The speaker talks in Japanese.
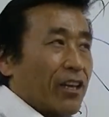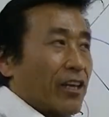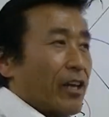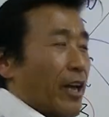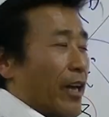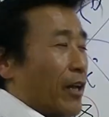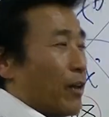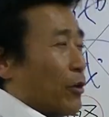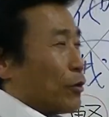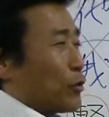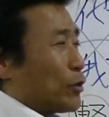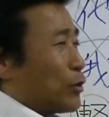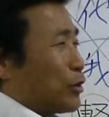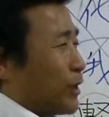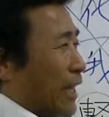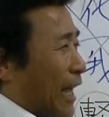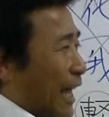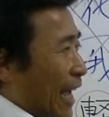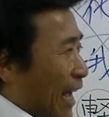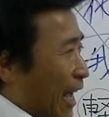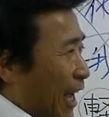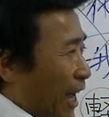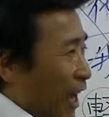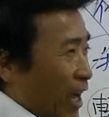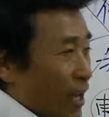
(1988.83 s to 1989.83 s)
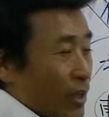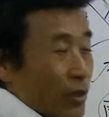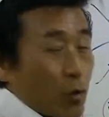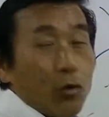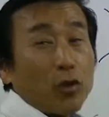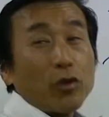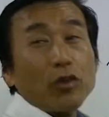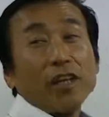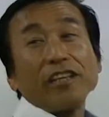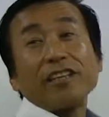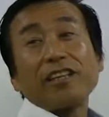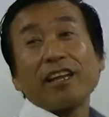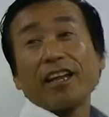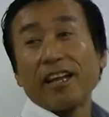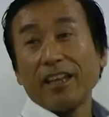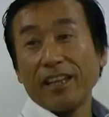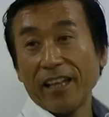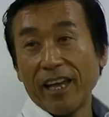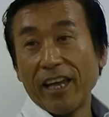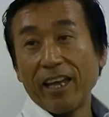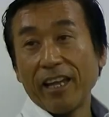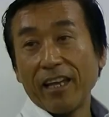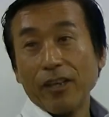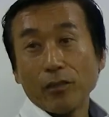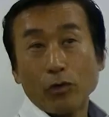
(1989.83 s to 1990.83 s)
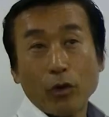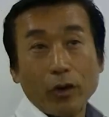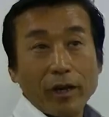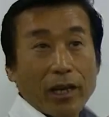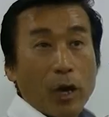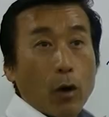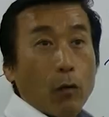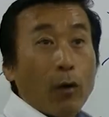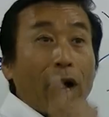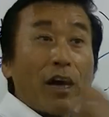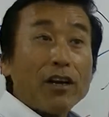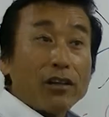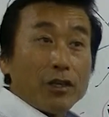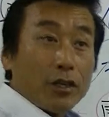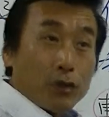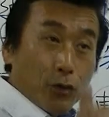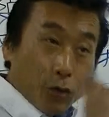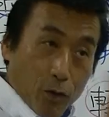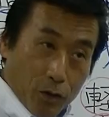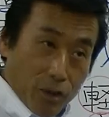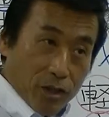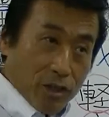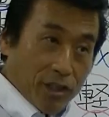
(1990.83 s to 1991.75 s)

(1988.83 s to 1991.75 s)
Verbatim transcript: あの暗い頃でいたらねそれが悪い